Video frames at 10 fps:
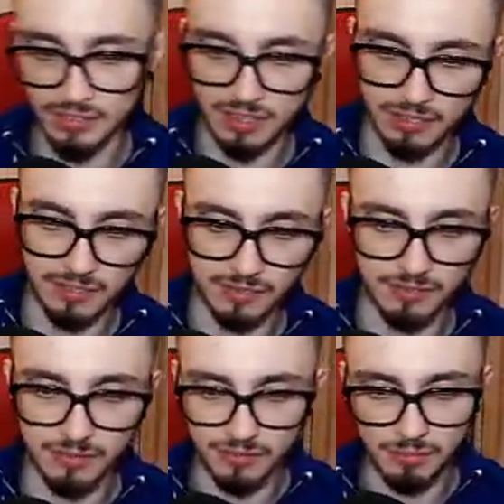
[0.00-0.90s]
из этого э,
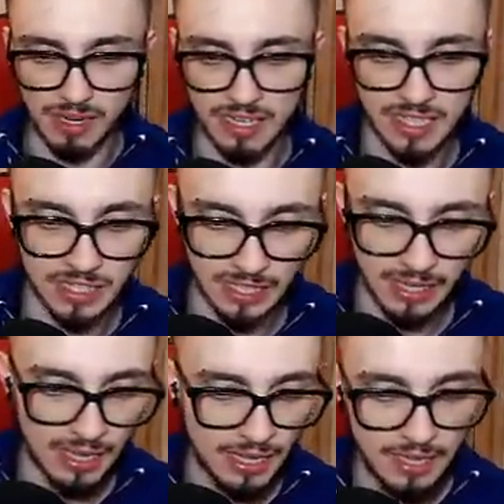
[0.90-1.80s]

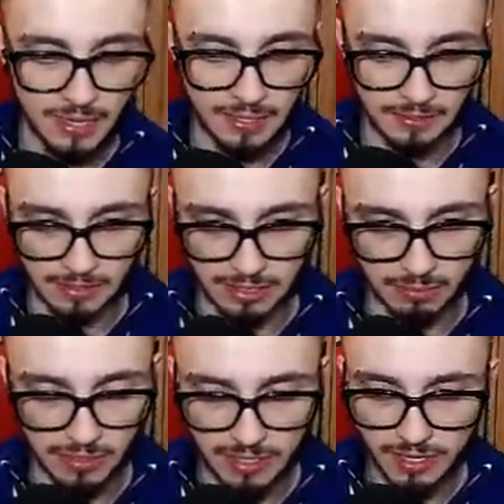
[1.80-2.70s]
магазина. Ты
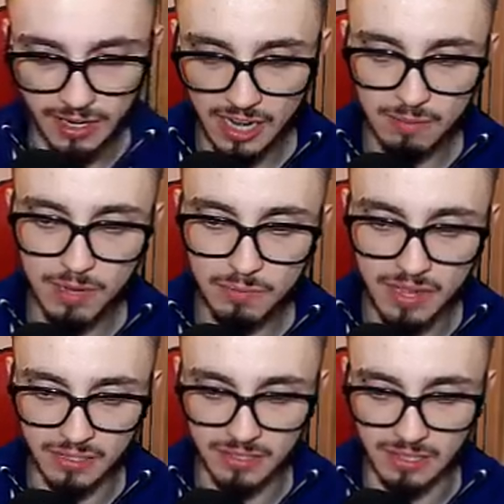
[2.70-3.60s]
смотри, какая
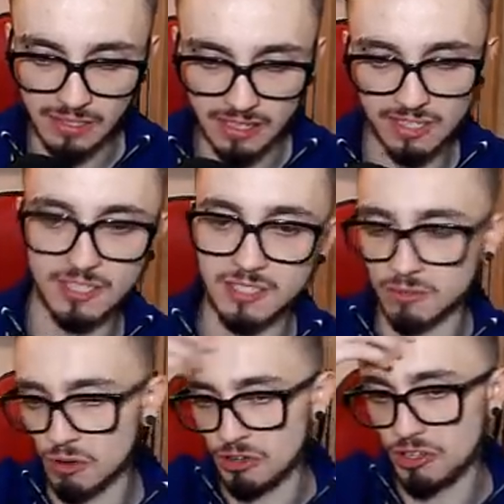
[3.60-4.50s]
бабенция, она
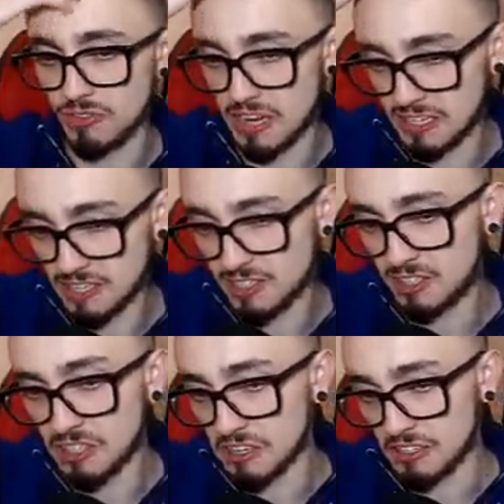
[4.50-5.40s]
стойчивая,
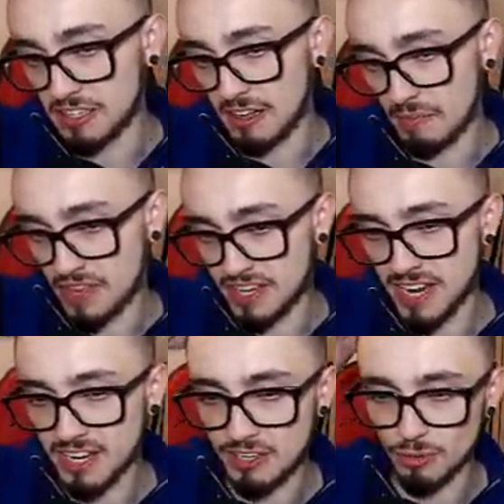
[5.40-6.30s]
настырная.
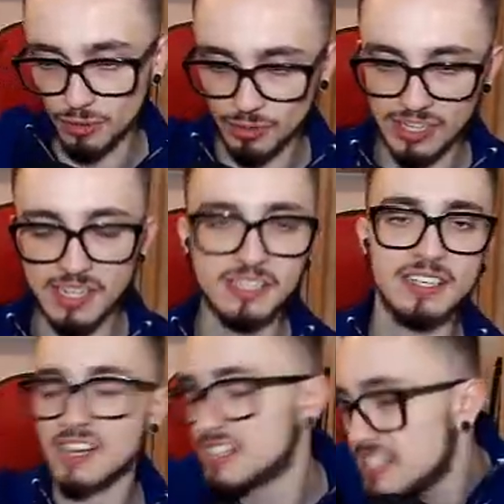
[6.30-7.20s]
Никак я у нее говорю, я,
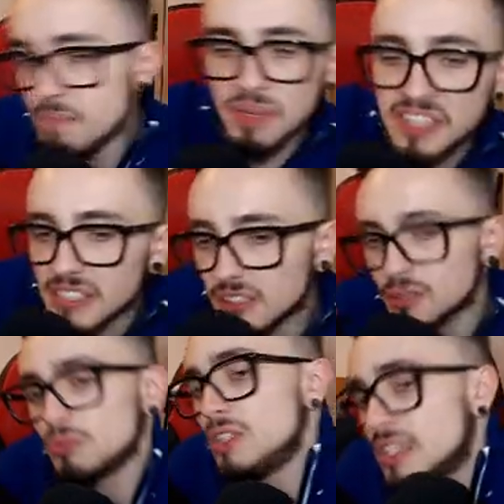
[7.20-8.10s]
я к ней
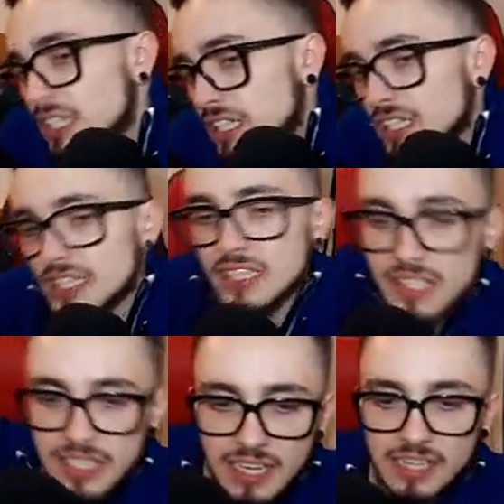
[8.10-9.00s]
подкатываю и так, и
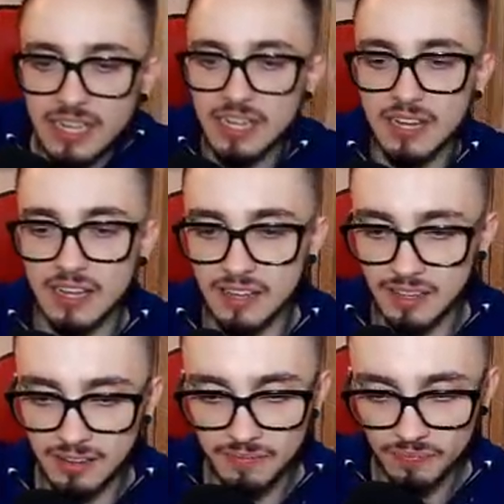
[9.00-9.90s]
сяк.
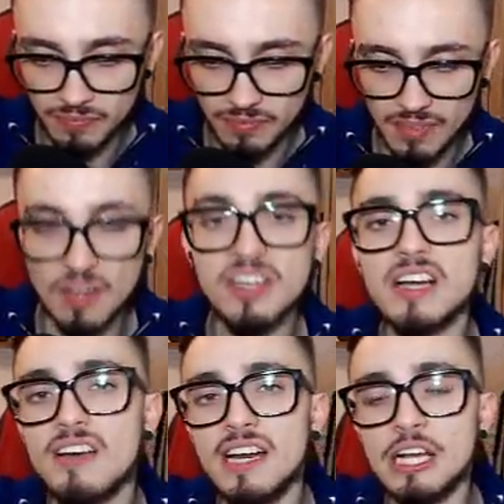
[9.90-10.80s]
А
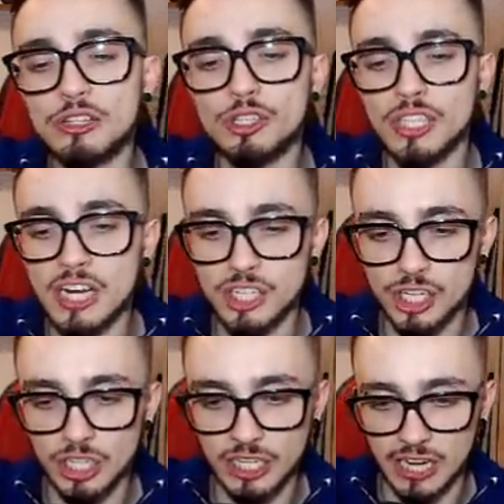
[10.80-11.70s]
вы говорили то, что я
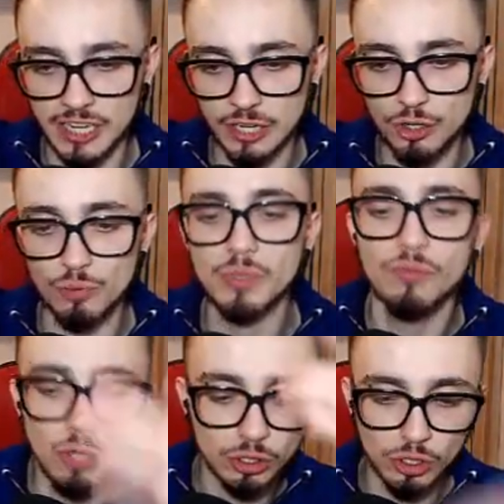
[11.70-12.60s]
шашлык ходячий
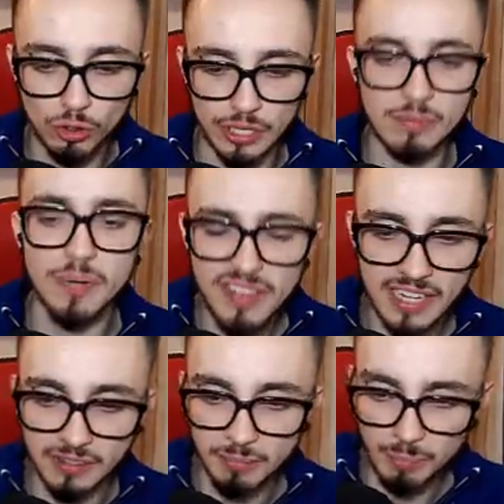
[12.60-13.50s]
убил. Вот он ходит.
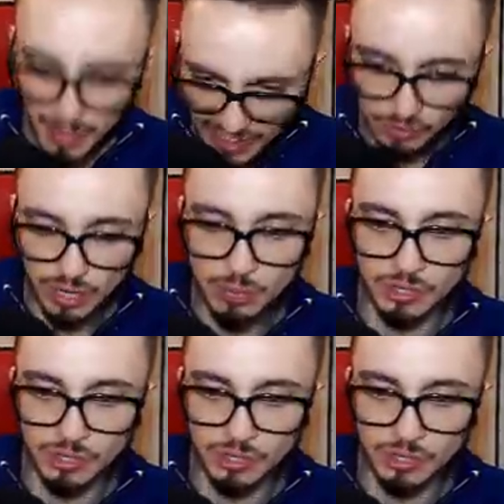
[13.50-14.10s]
Привет, привет,